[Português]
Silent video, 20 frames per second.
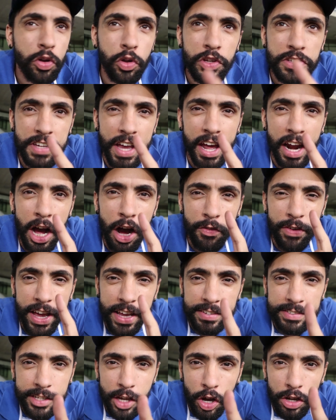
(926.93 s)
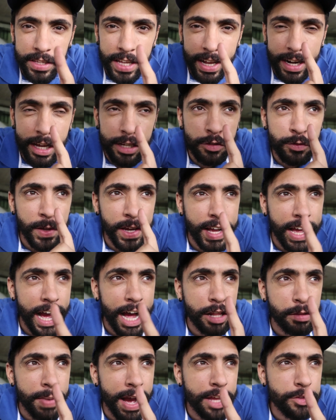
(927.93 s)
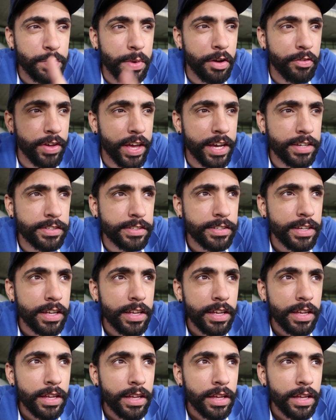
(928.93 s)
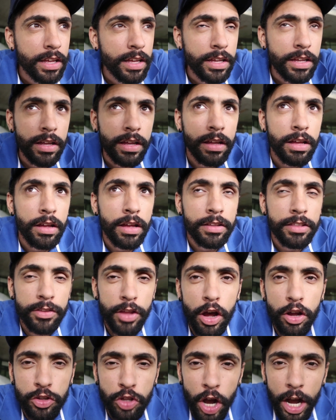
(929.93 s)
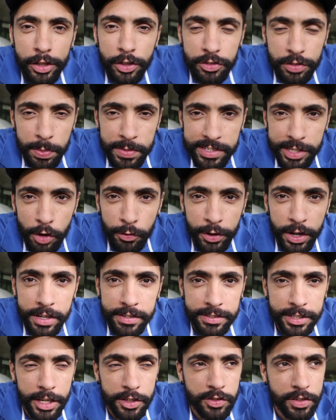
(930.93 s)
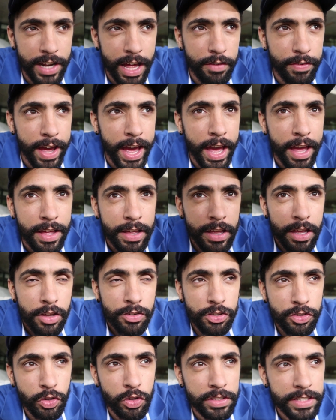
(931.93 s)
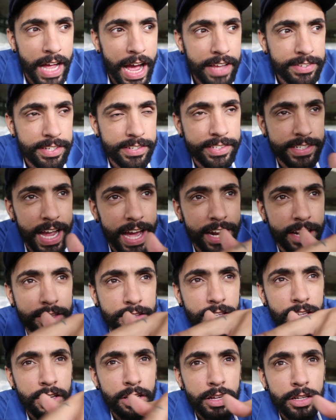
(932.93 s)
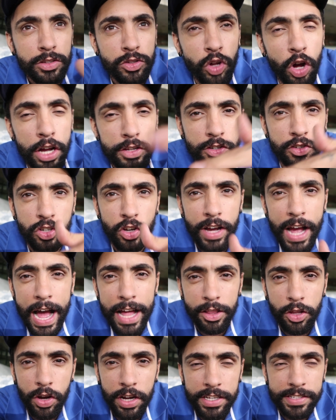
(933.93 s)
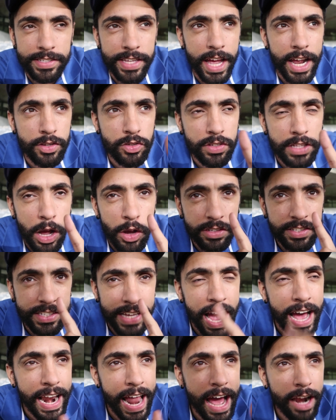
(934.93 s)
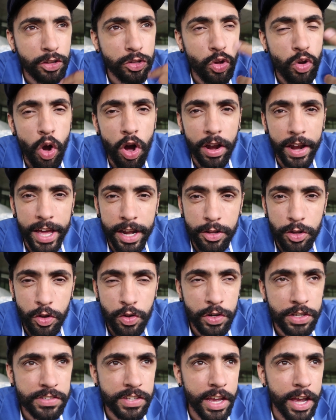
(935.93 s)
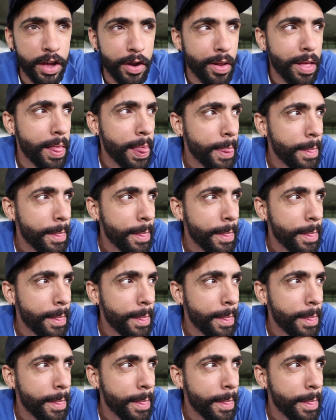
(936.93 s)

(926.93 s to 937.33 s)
Cruzeirão venceu, tá classificado mais uma vez. Deu dó do time de São Francisco, né, velho? Juntar esses caras todos os jogadores deles ou dar um salário do goleiro do Cruzeiro.